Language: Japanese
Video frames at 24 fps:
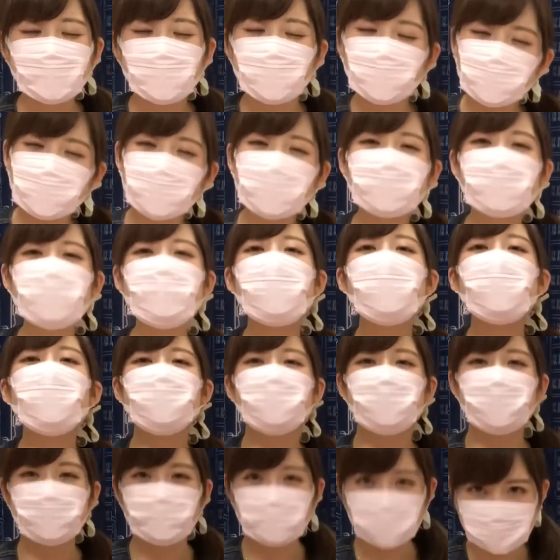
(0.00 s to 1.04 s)
今度は生放
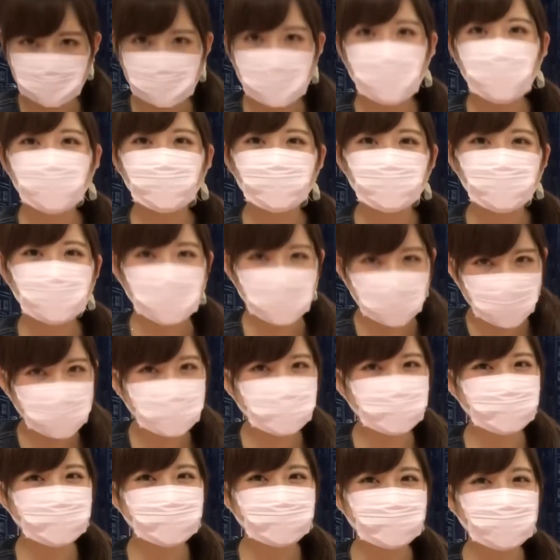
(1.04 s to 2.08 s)
送しますねは
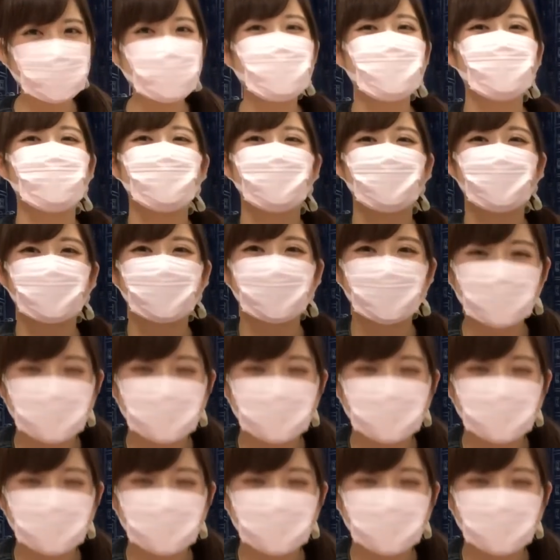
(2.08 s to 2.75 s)
い楽しみにしてい